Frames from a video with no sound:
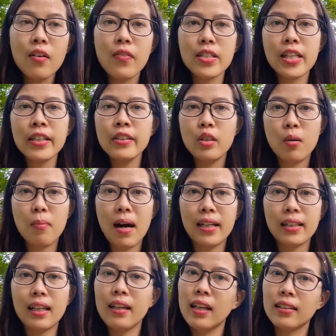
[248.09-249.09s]
Và rất nhiều
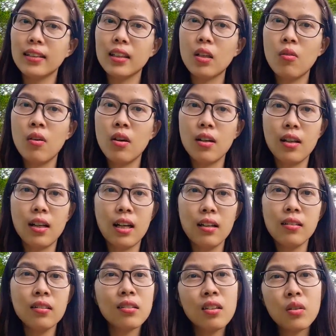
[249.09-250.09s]
bạn đã đặt ra câu hỏi là
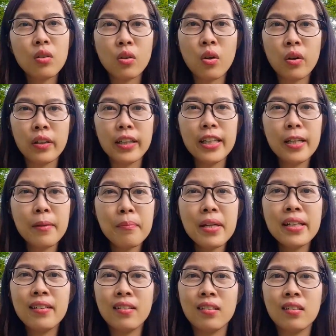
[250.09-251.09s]
nước Đức có còn yên
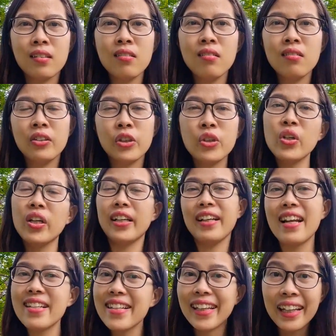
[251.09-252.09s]
bình như trước cái
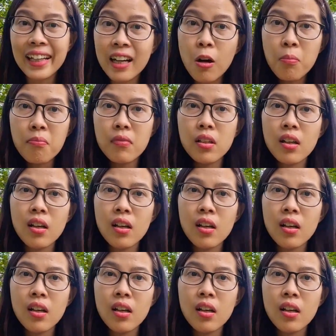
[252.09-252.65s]
đại dịch hay không,